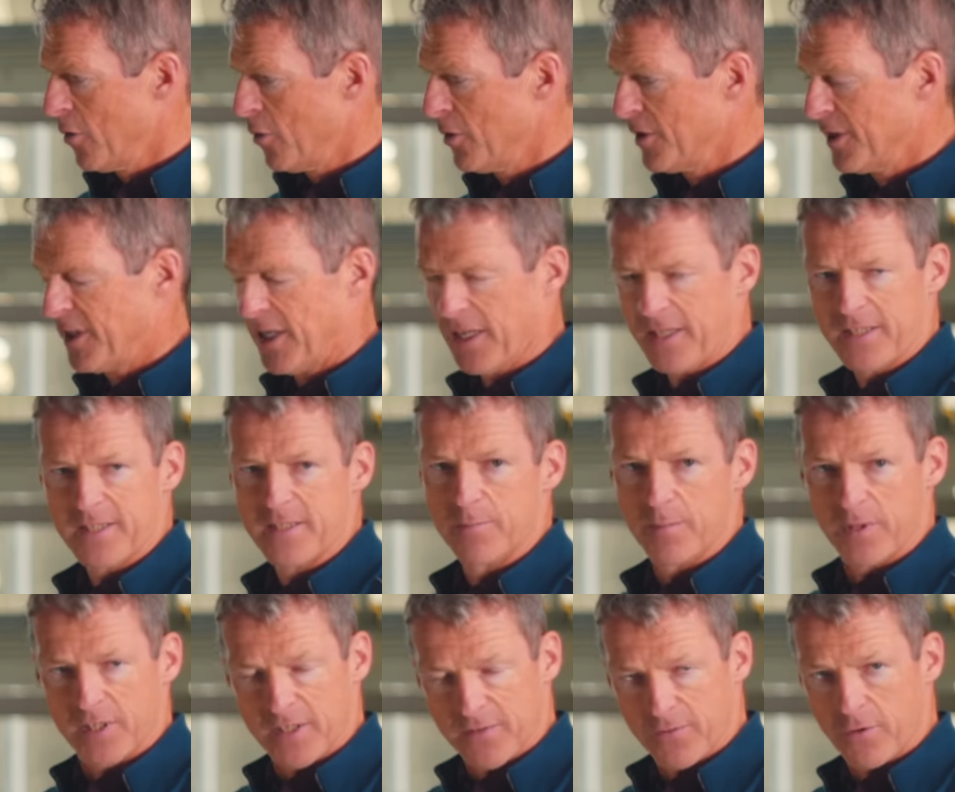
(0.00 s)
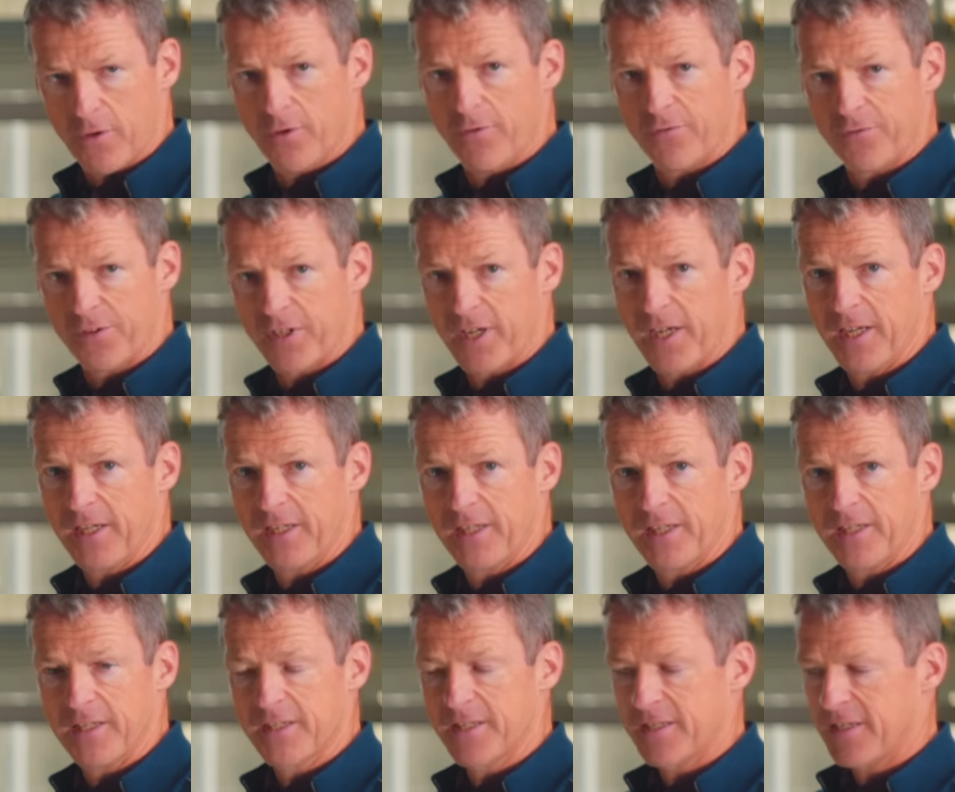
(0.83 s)
Und jetzt mit zwölf
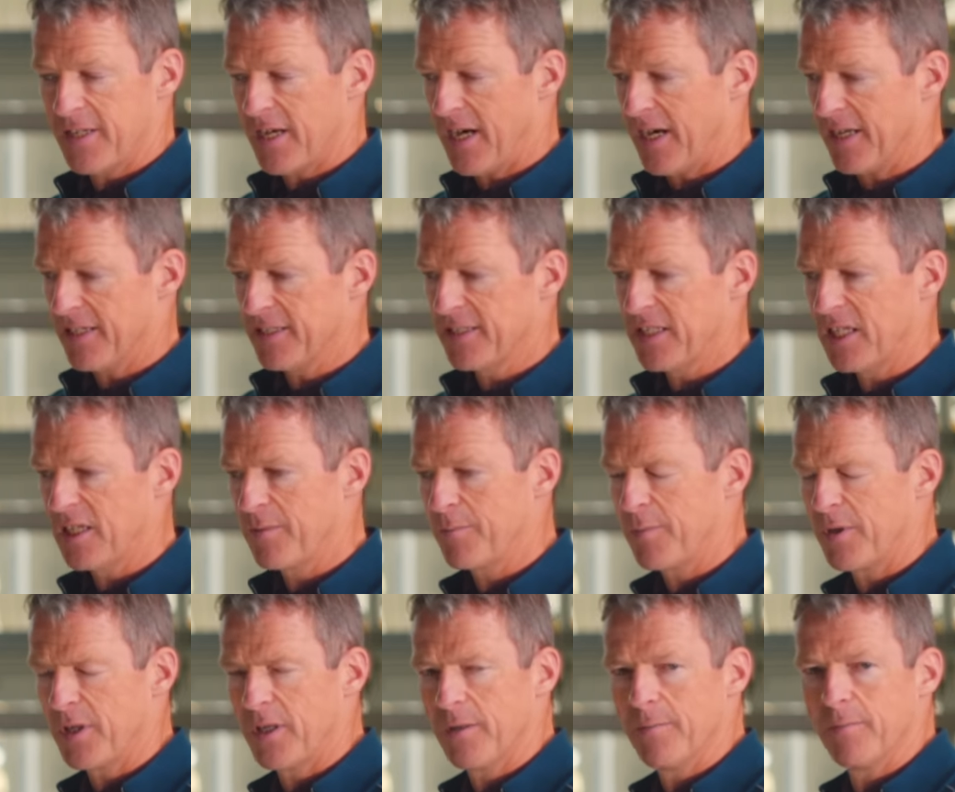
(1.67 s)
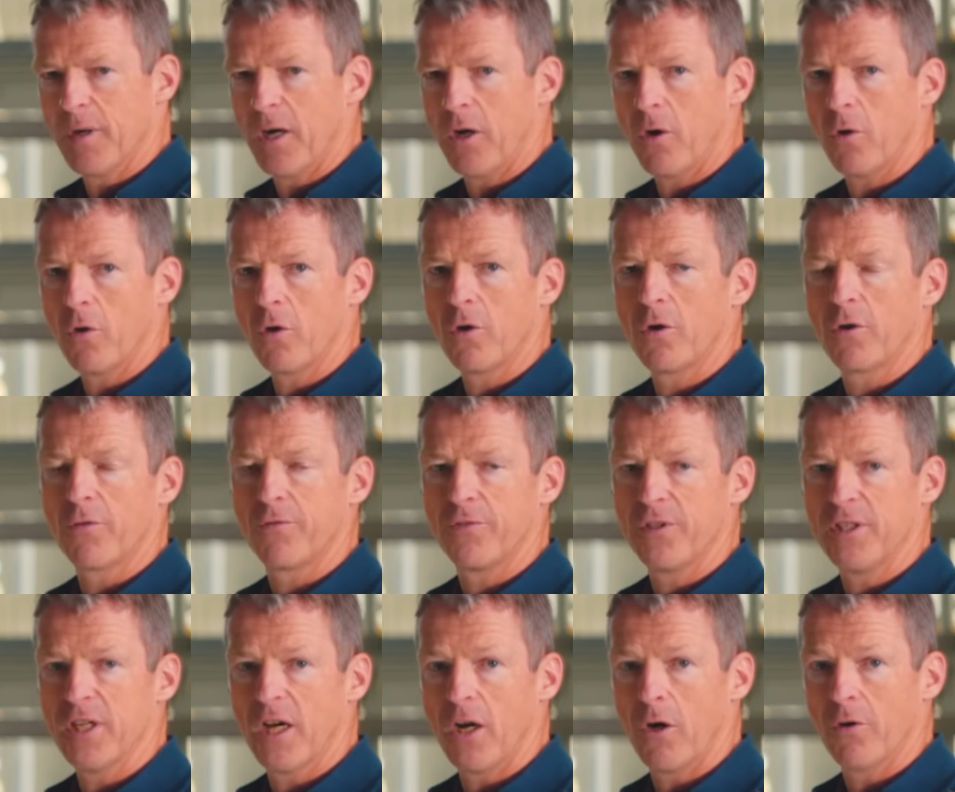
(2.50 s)
Gängen ist der Antrieb eben auch
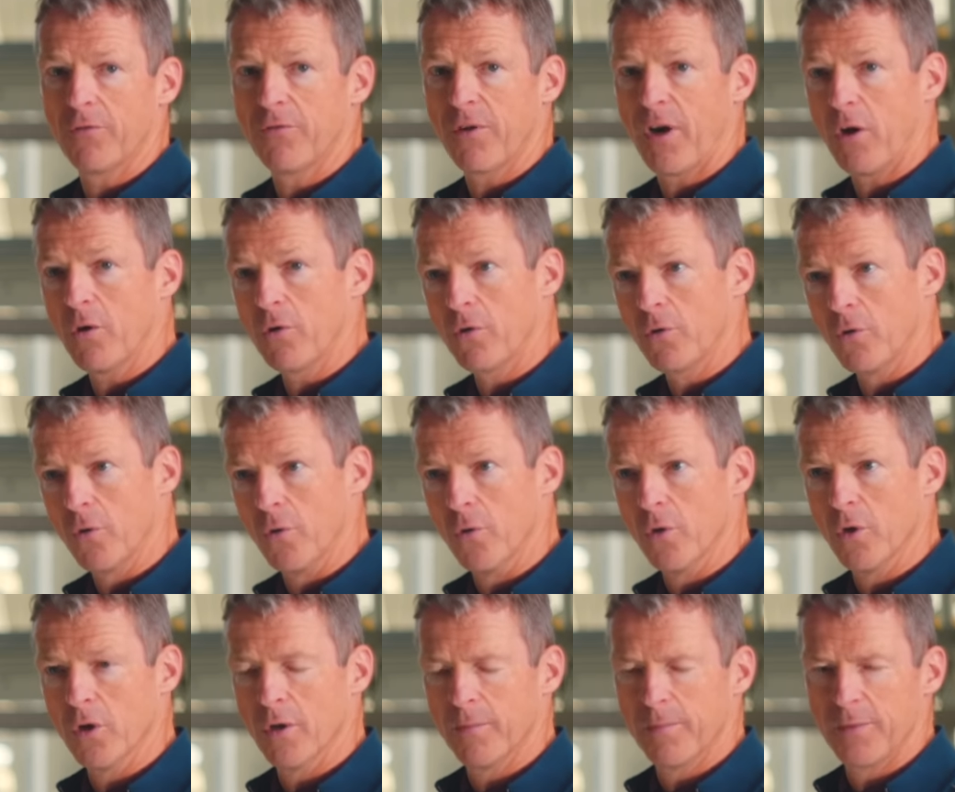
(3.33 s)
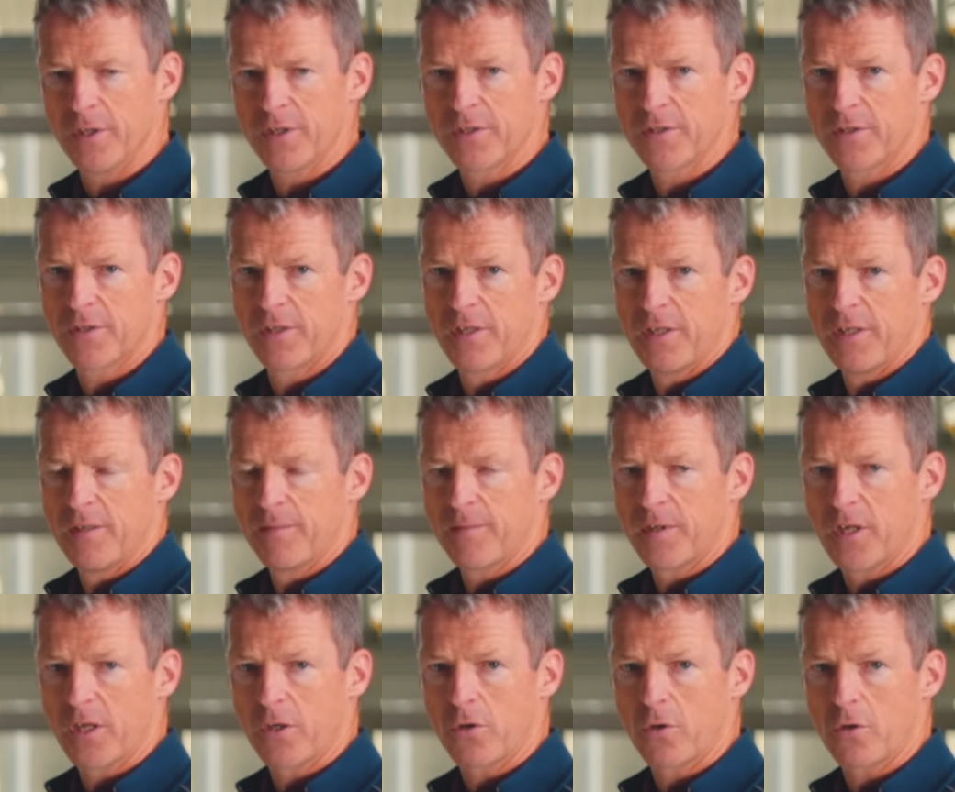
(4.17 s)
wieder auf Augenhöhe mit
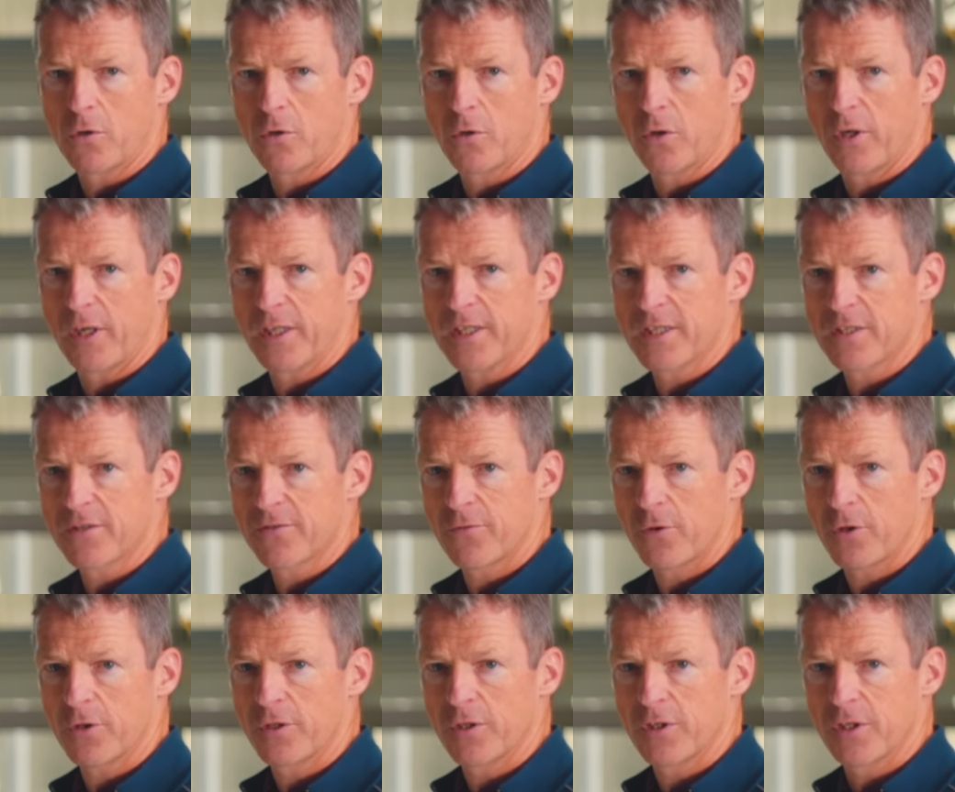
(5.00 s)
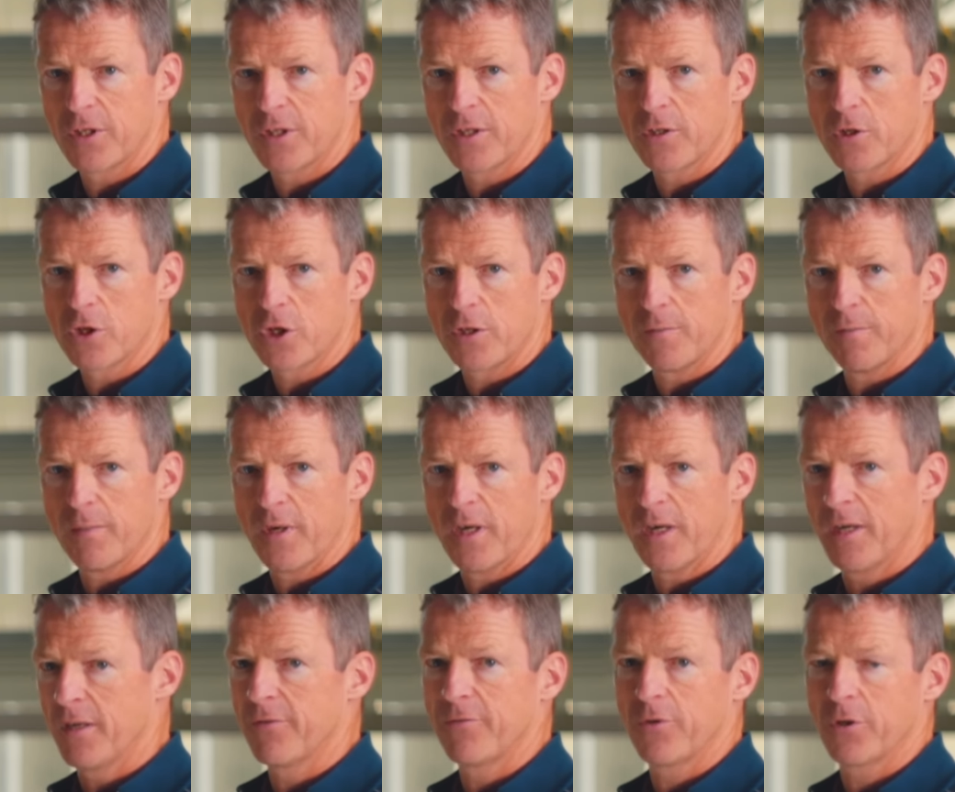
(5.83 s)
der Konkurrenz von, äh,
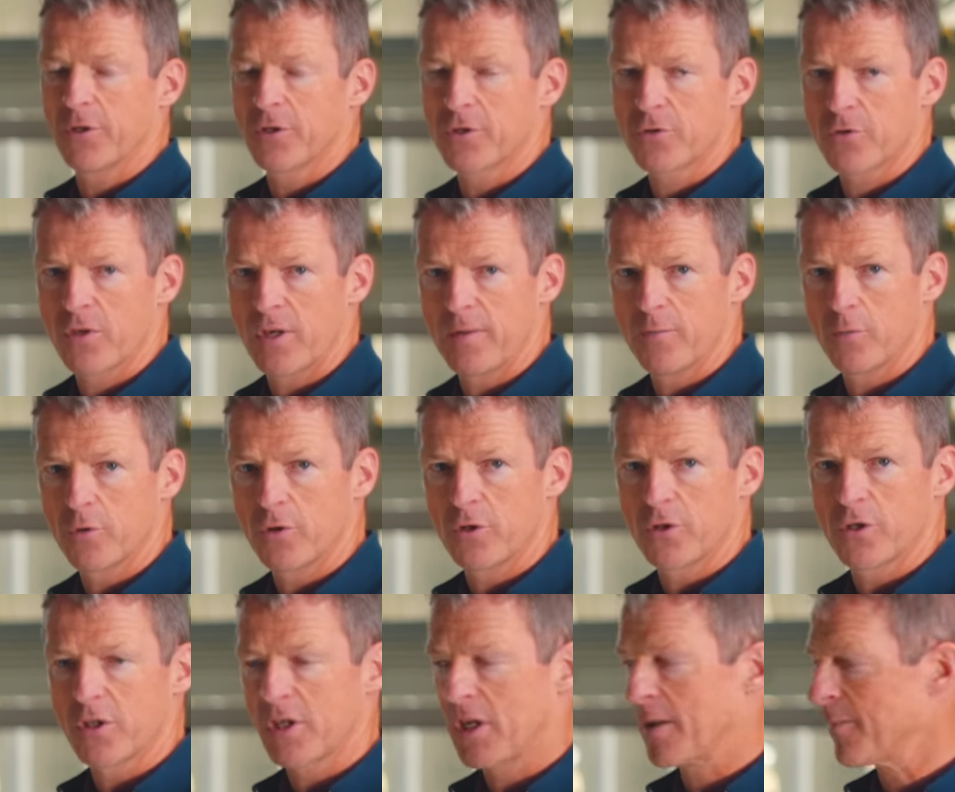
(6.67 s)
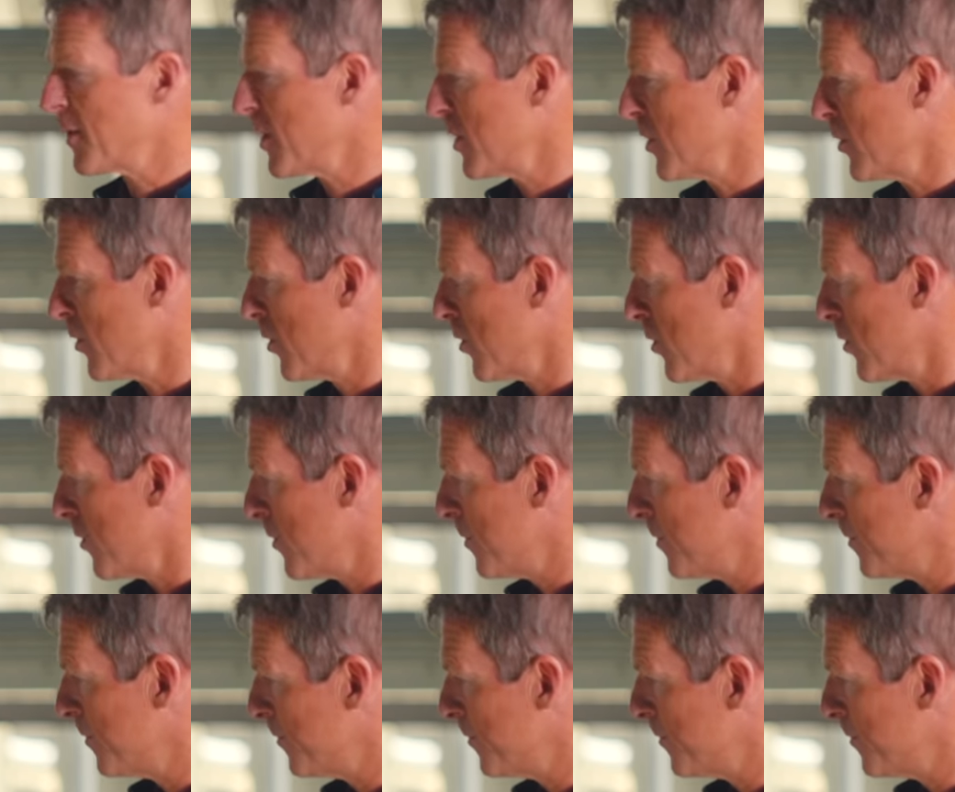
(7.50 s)
äh, von SRAM und Campagnolo.